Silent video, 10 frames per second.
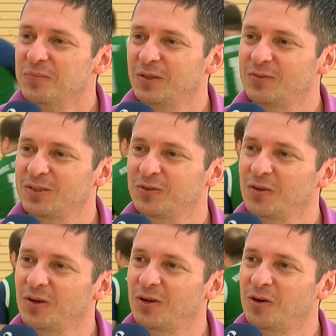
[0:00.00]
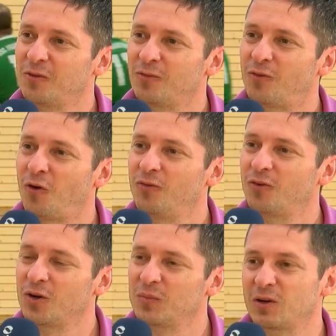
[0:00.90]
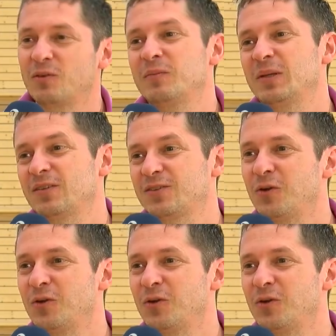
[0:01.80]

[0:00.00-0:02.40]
Mit was für Vorfreude oder mit was